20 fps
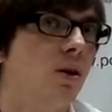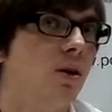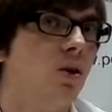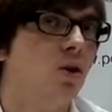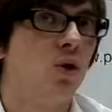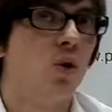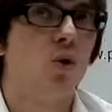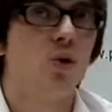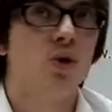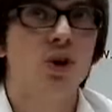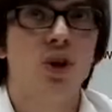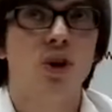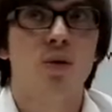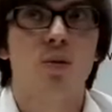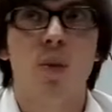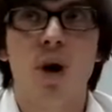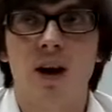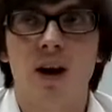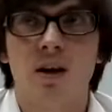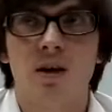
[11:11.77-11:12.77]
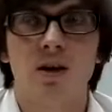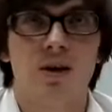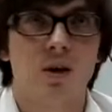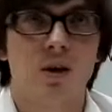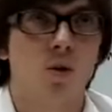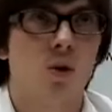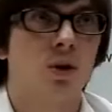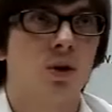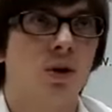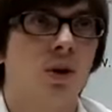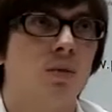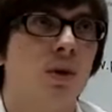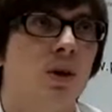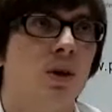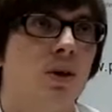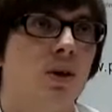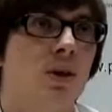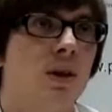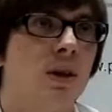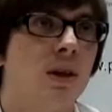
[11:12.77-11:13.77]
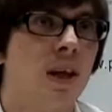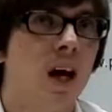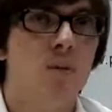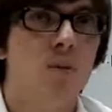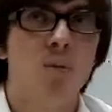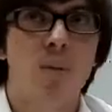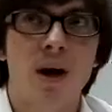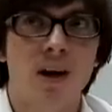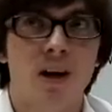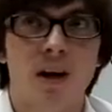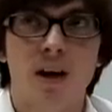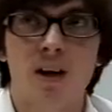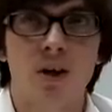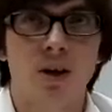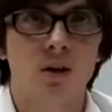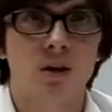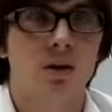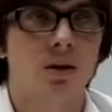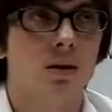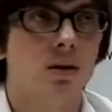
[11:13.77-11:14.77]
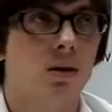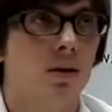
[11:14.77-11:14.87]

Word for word: что у них парки за окнами. Там парка нет.